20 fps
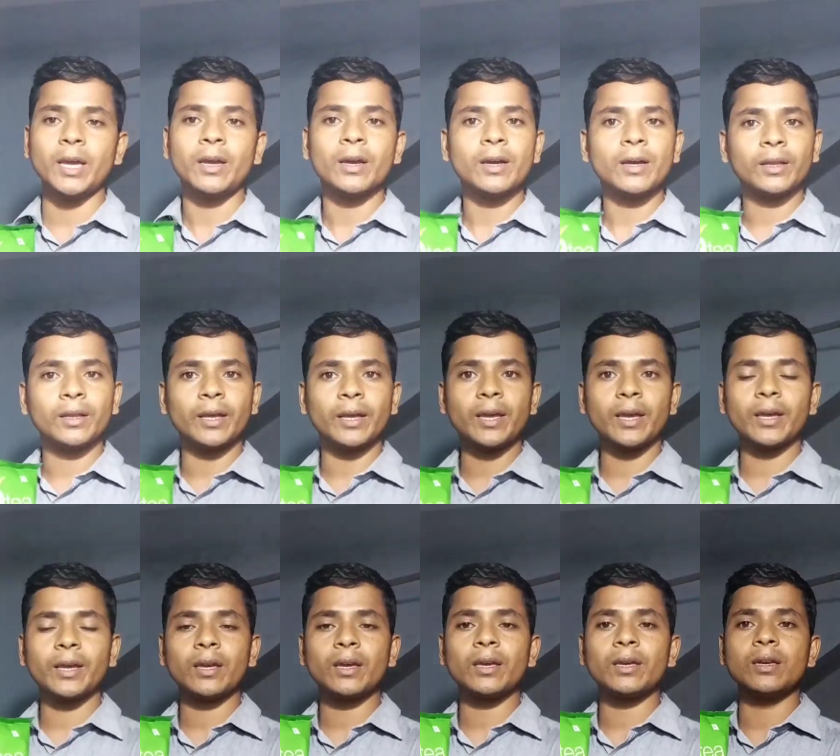में
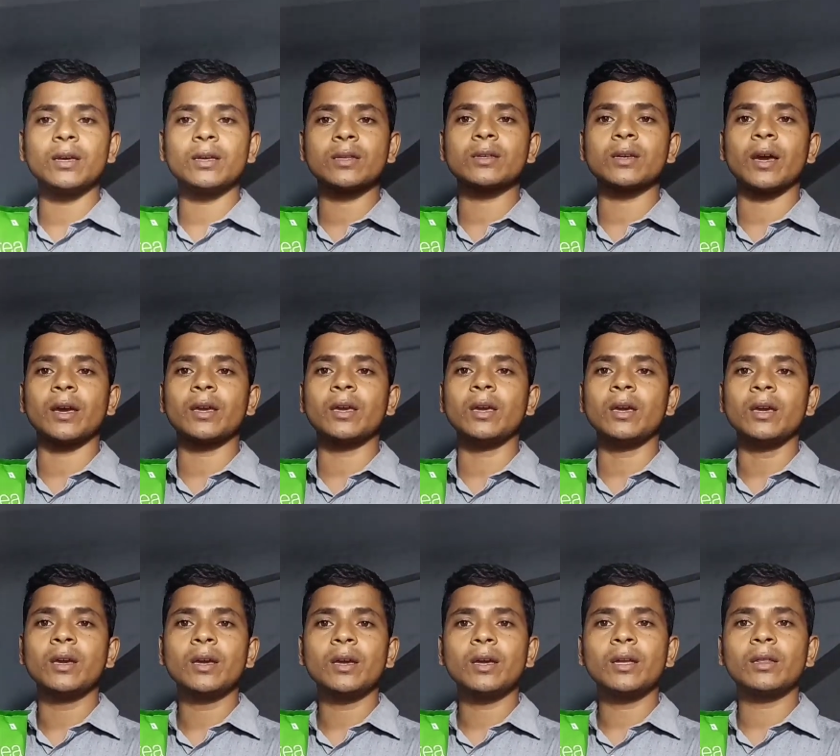देखेंगे कि ये चाय की
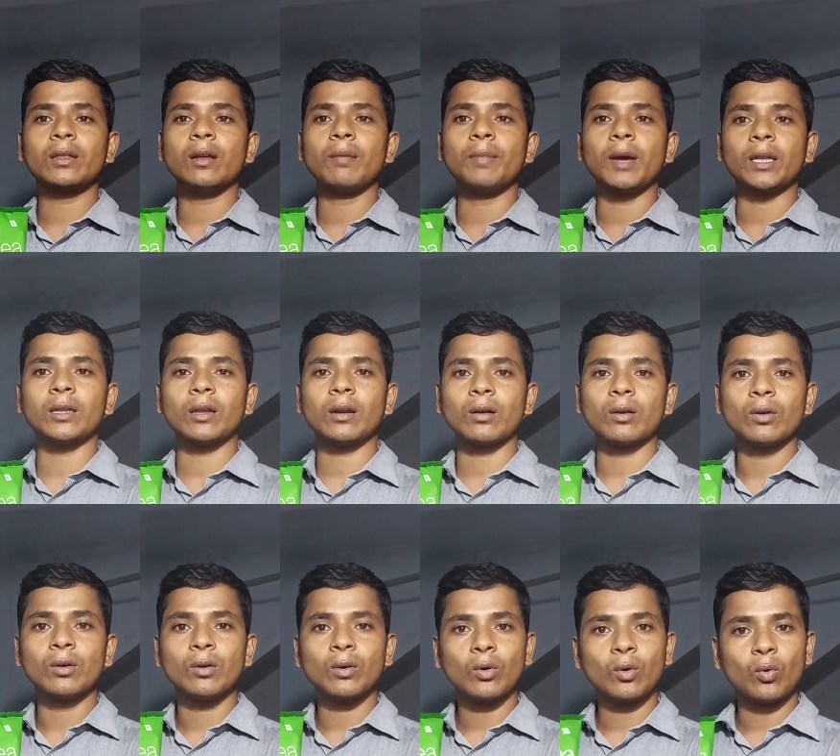कितना बेहतर
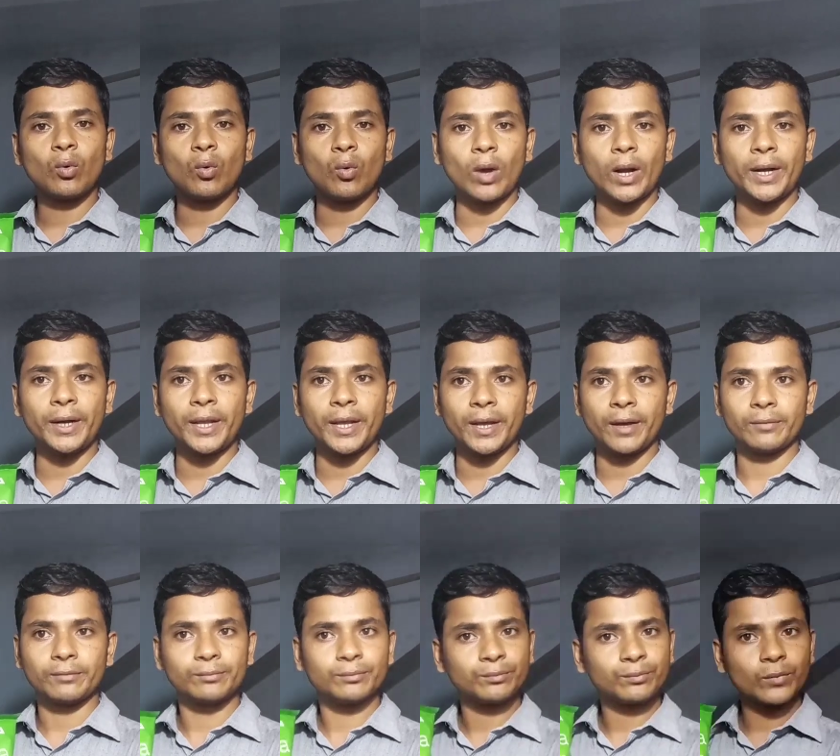क्वालिटी
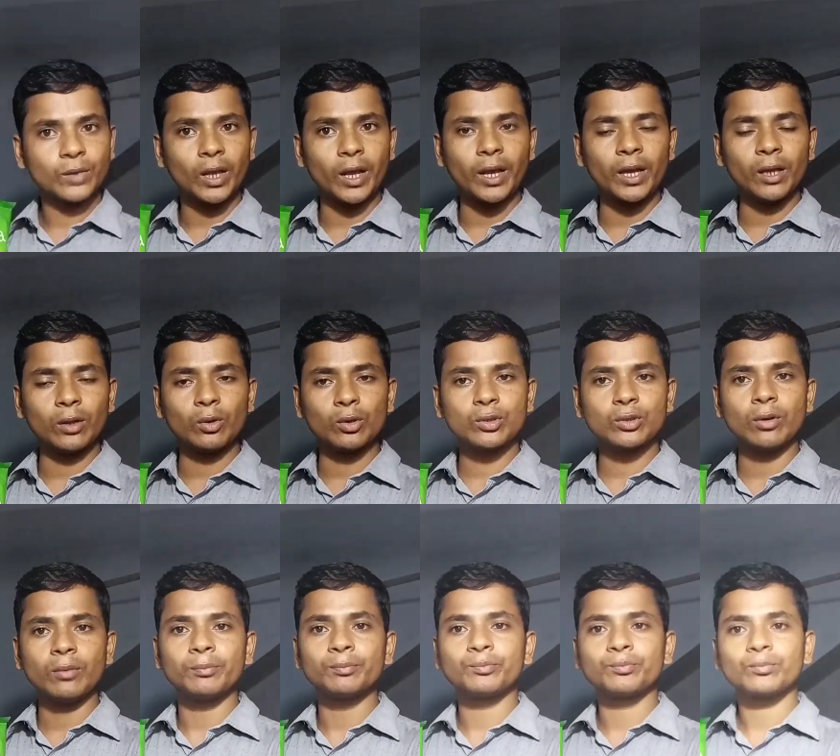है ठीक है
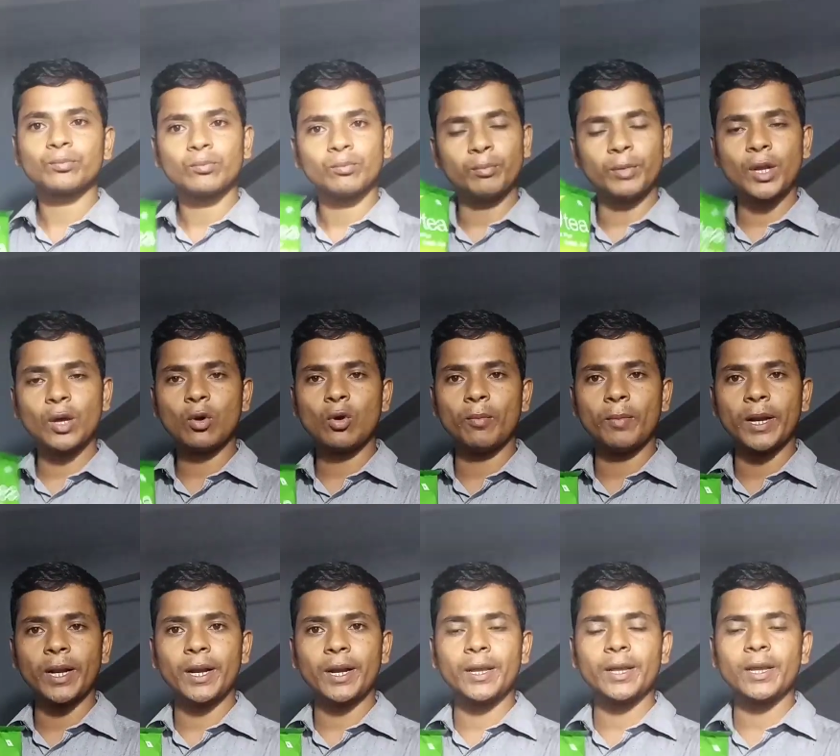दोस्तों वीडियो को
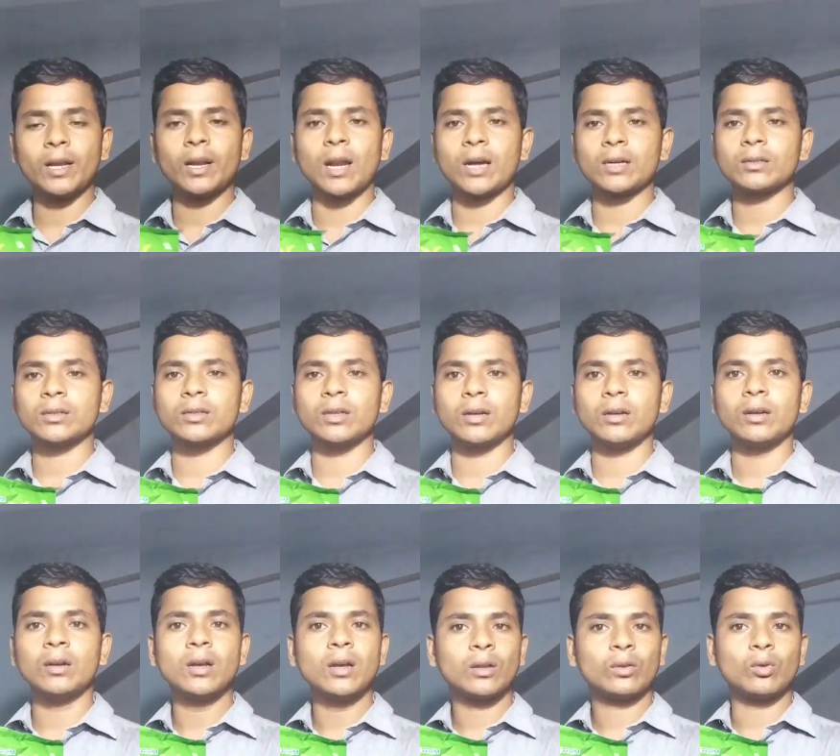बने रहिए लास्ट
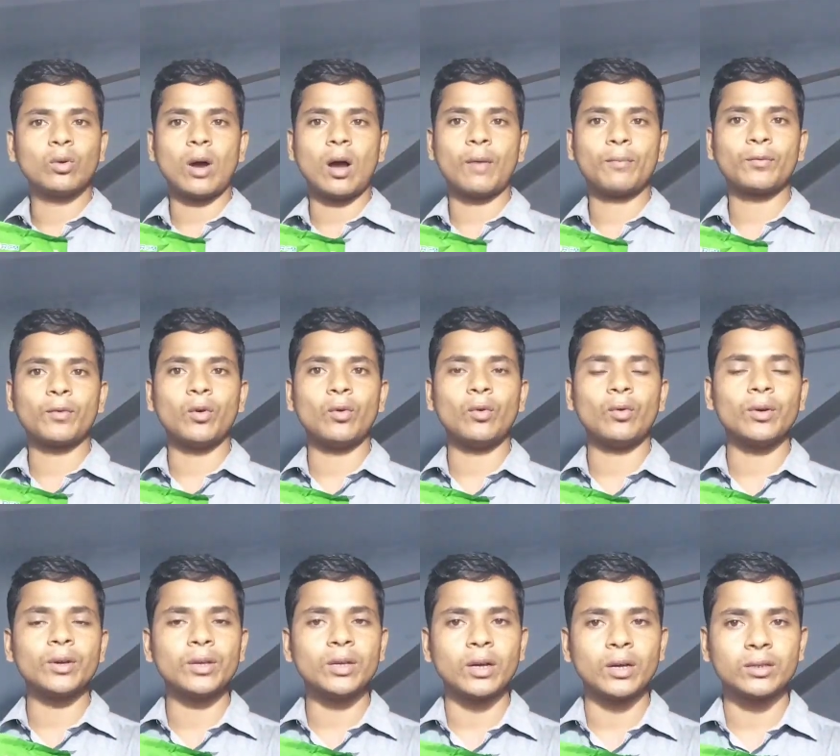तक तो आपको
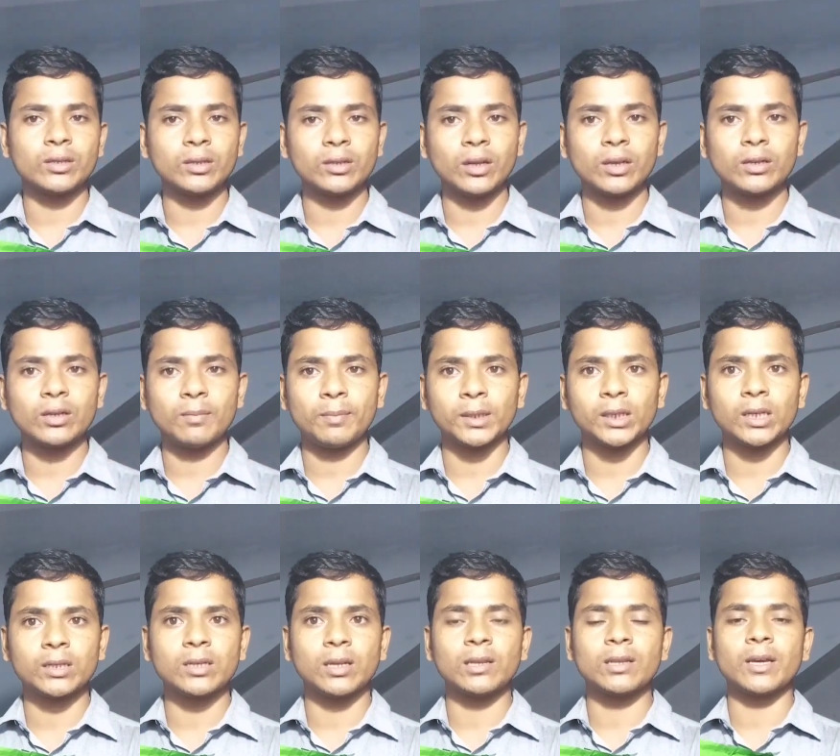ये अच्छी तरह से
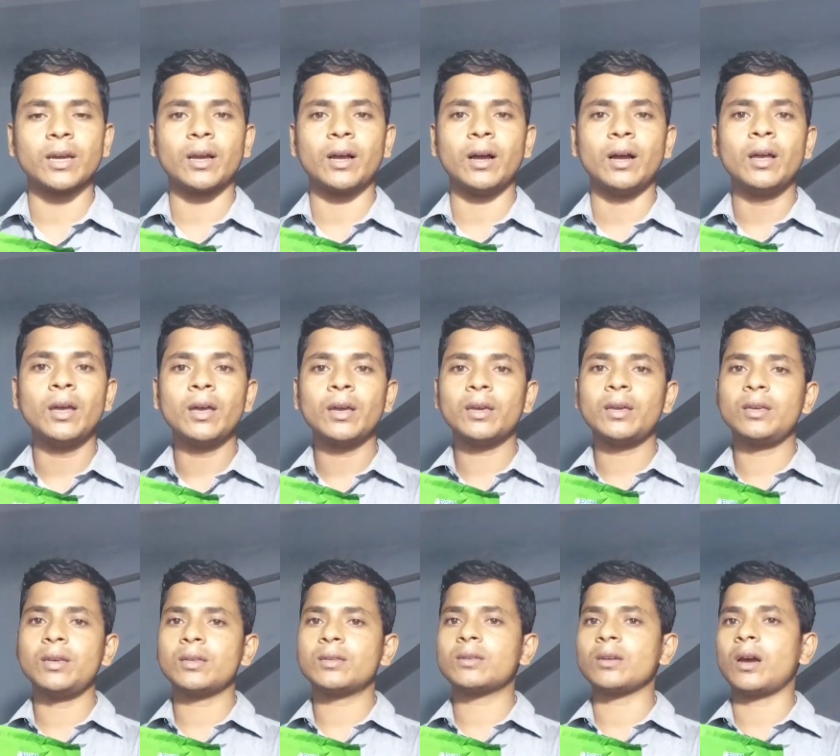पता चल जाएगा
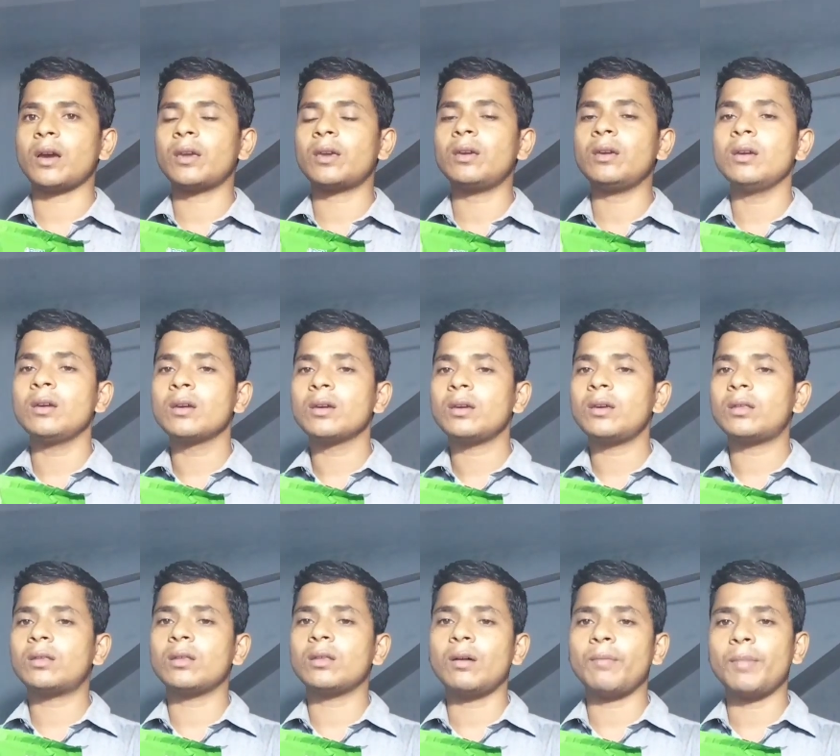कि ये चाय की
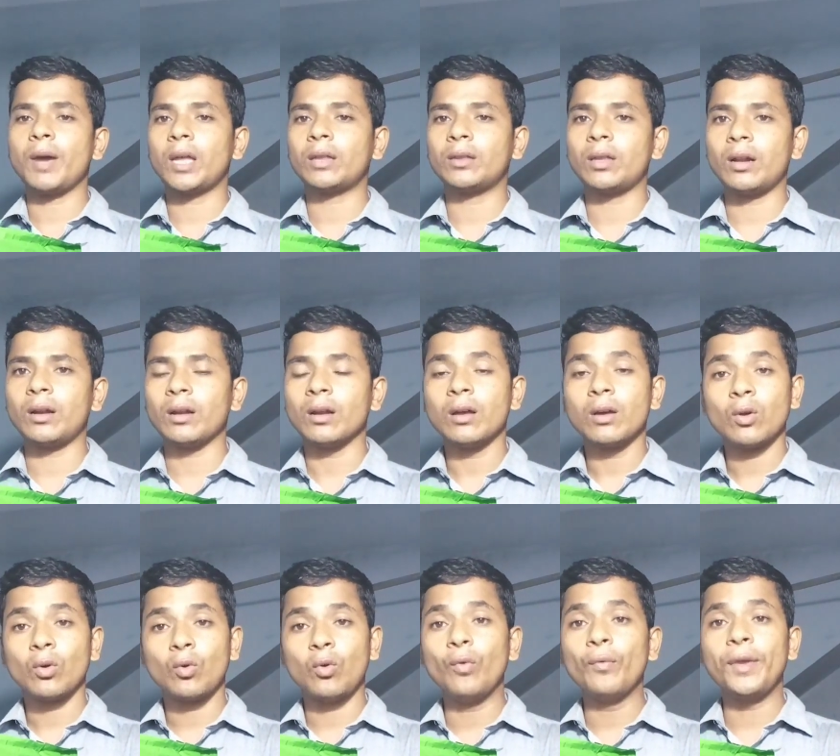कितना बेहतर
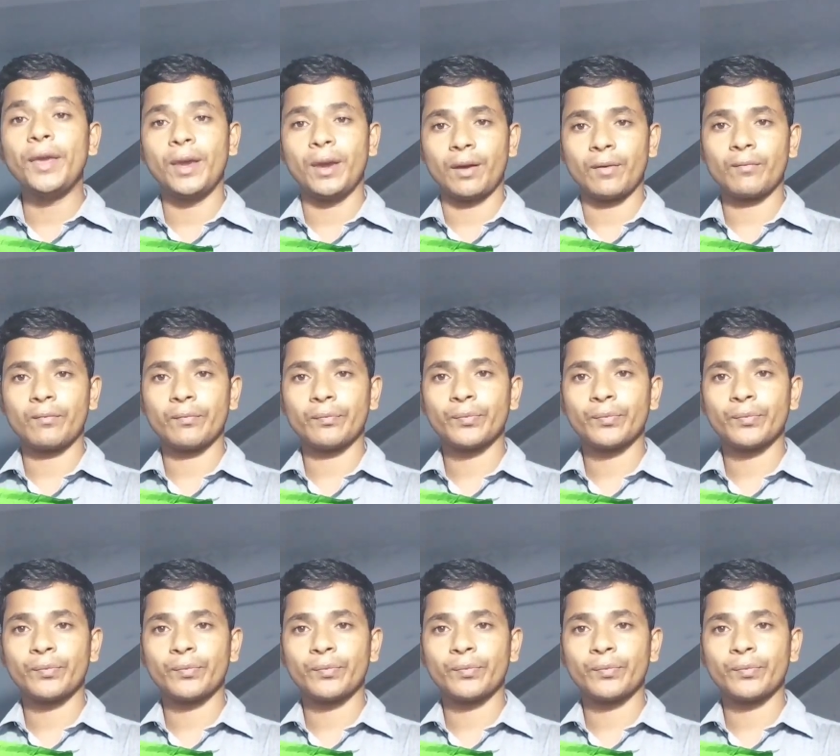खूबी है